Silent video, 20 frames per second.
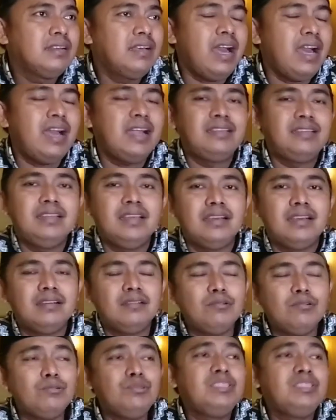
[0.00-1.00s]
nggak ada
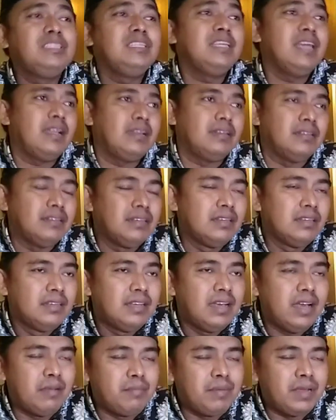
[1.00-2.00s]
ujian
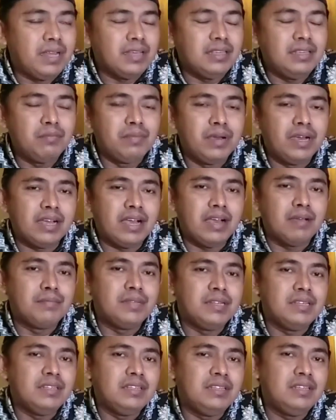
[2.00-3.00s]
apalagi bang
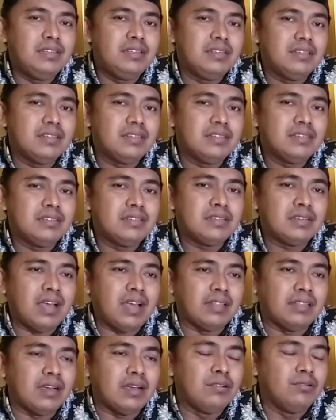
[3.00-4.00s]
Kamil ini
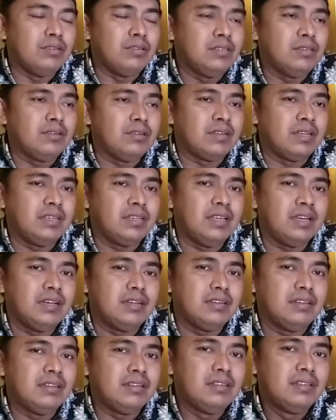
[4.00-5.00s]
kategori orang yang
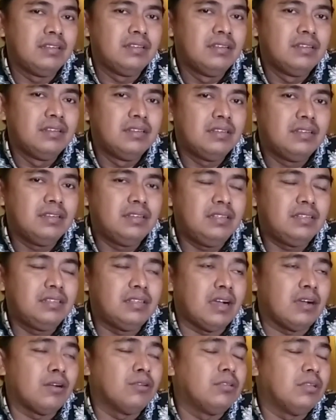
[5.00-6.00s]

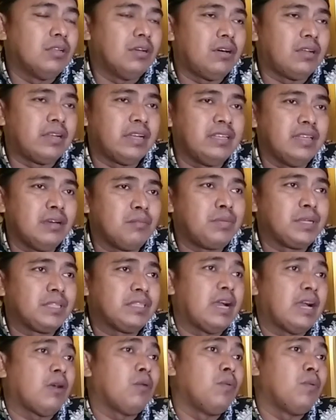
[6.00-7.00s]
itakullah orang yang
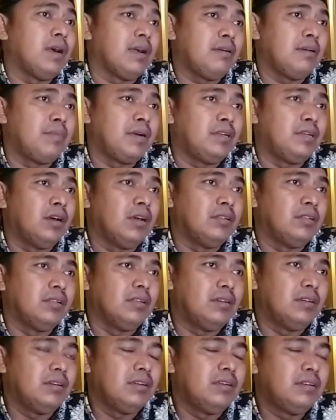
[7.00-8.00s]
bertakwa kepada
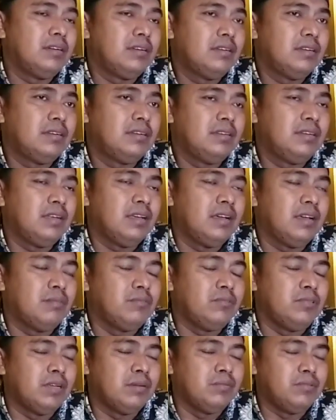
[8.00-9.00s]
Allah nah
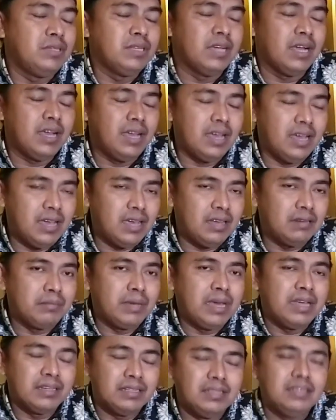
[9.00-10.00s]

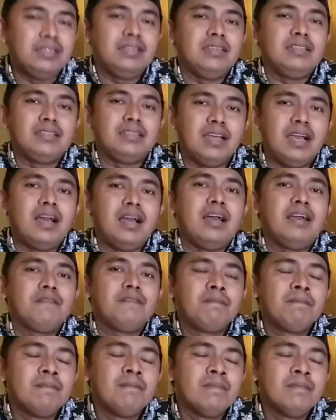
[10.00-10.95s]
mudah-mudahan mari kita